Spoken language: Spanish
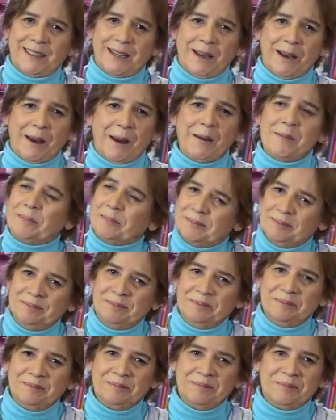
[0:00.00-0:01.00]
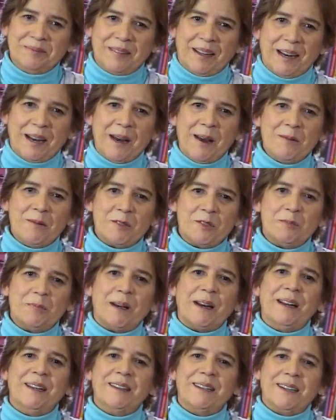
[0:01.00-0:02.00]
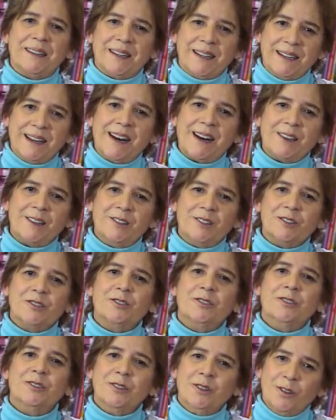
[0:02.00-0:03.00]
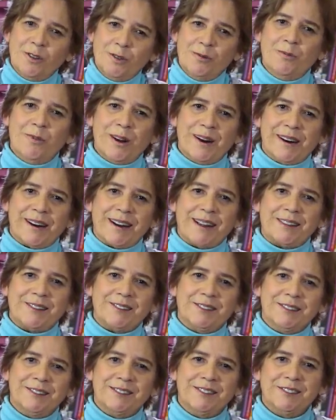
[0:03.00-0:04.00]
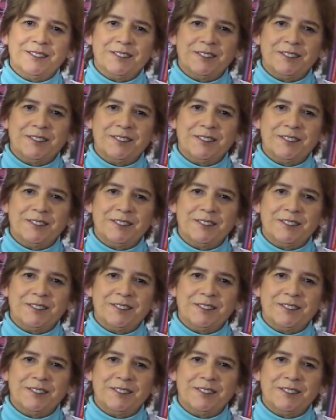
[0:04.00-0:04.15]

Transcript: que tenemos para entretenernos un buen rato.